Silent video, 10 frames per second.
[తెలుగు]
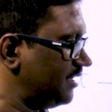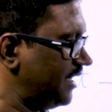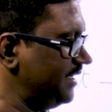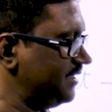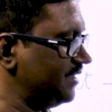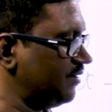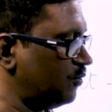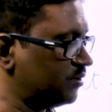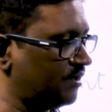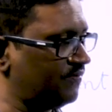నైన్టీన్
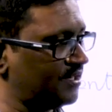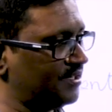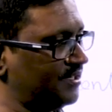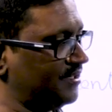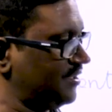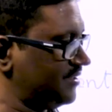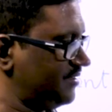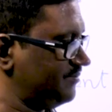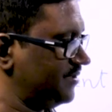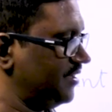అవుట్ ఆఫ్ హండ్రెడ్ అని
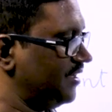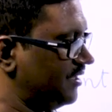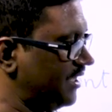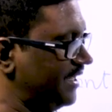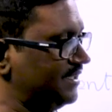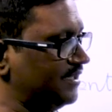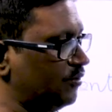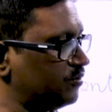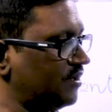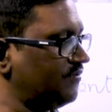రాసాం నైన్టీన్
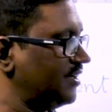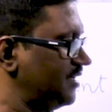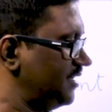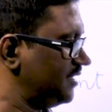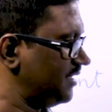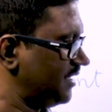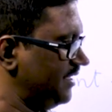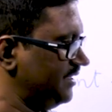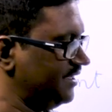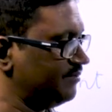అవుట్ ఆఫ్ హండ్రెడ్ అంటే
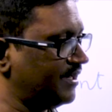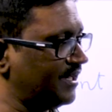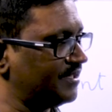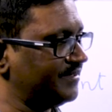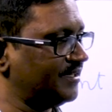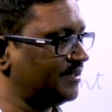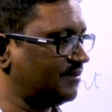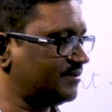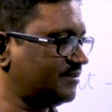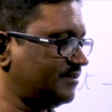నైన్టీన్ బై హండ్రెడ్ అని
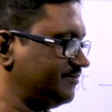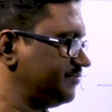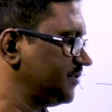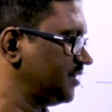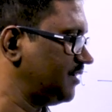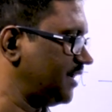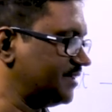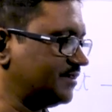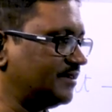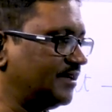రాస్తున్నాం
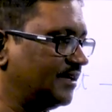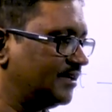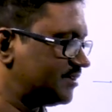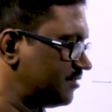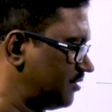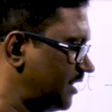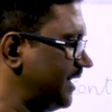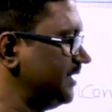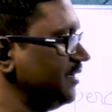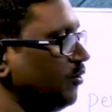రైట్ సో
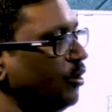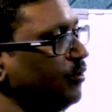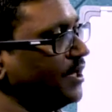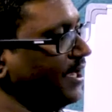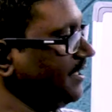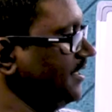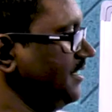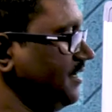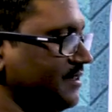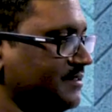నైన్టీన్ ఓవర్ హండ్రెడ్
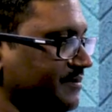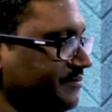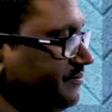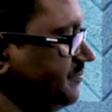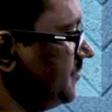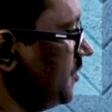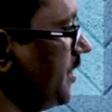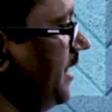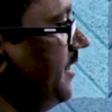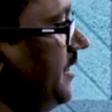అని రాస్తాం
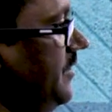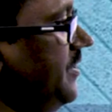ఓకే ఈ